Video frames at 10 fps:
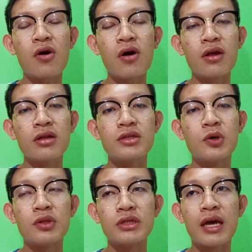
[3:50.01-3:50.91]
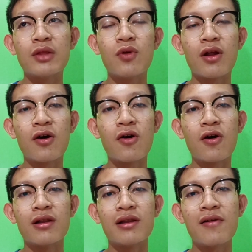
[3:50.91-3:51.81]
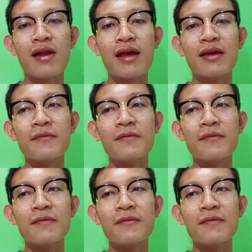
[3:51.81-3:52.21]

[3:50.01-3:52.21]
ค่อยสนใจตัวละครเท่าไหร่